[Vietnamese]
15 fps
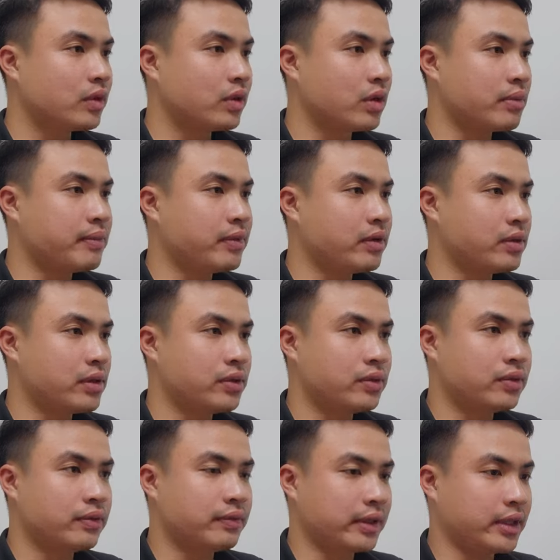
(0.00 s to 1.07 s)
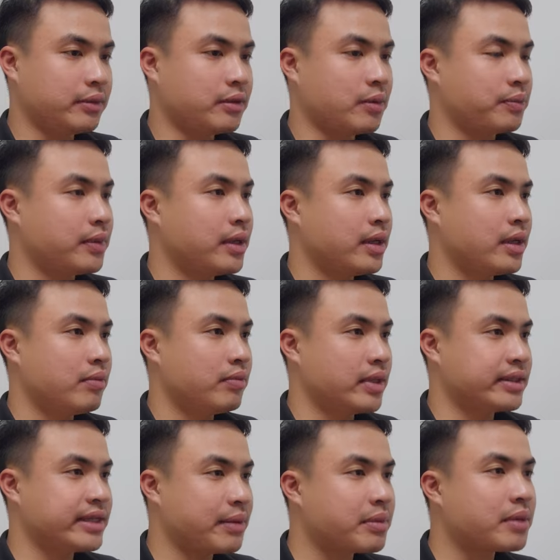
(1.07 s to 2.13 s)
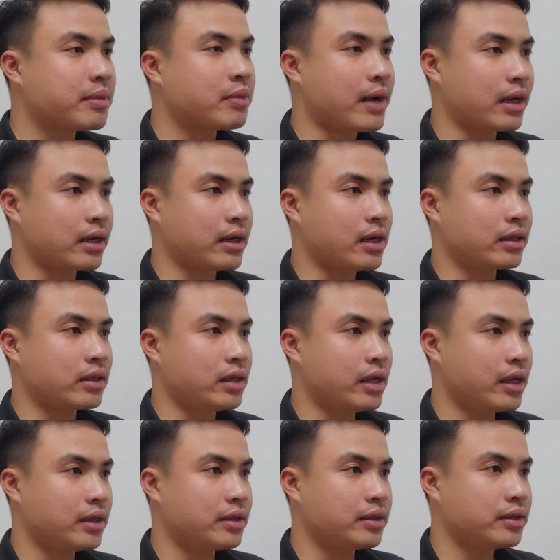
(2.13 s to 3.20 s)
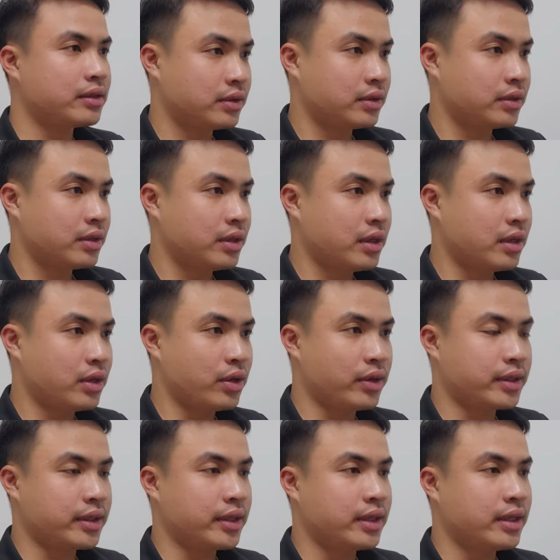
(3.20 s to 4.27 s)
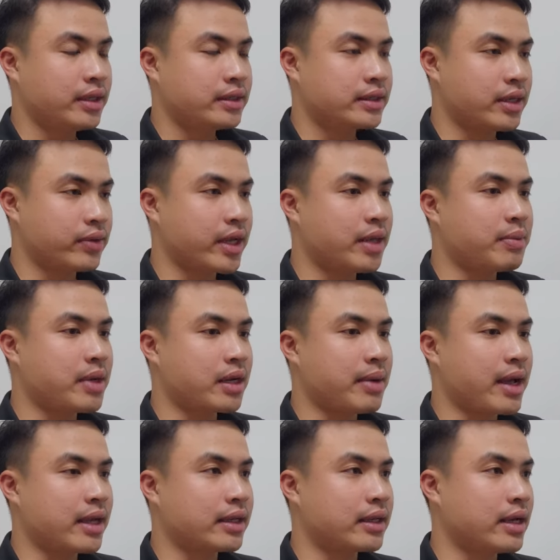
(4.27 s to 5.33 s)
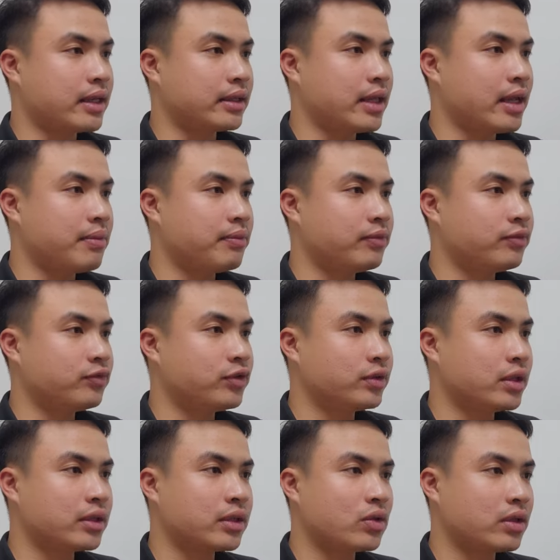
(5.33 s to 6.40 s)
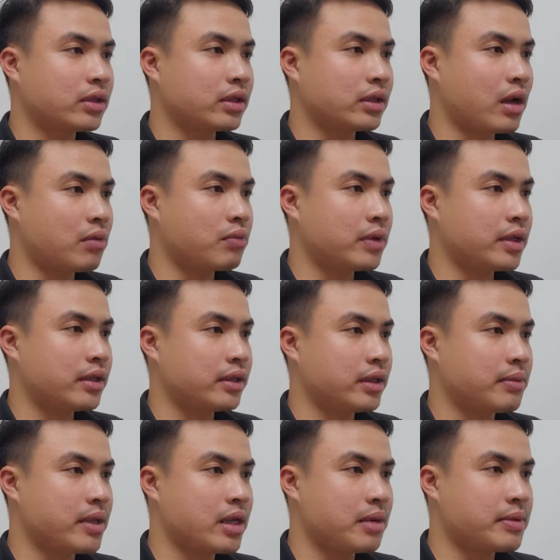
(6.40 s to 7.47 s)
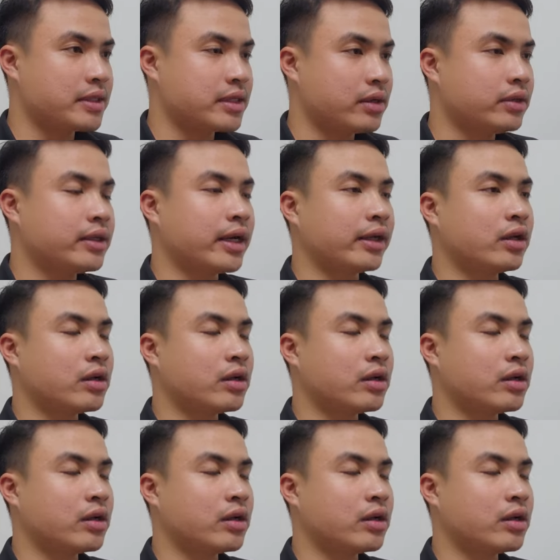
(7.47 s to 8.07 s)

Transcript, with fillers: rồi bấm vào lưu và tiếp tục mình xác minh bảo mật lại lần nữa ha rồi sau khi mà các bạn à, thêm phương thức thanh toán thành công ấy thì bây giờ mình sẽ hướng dẫn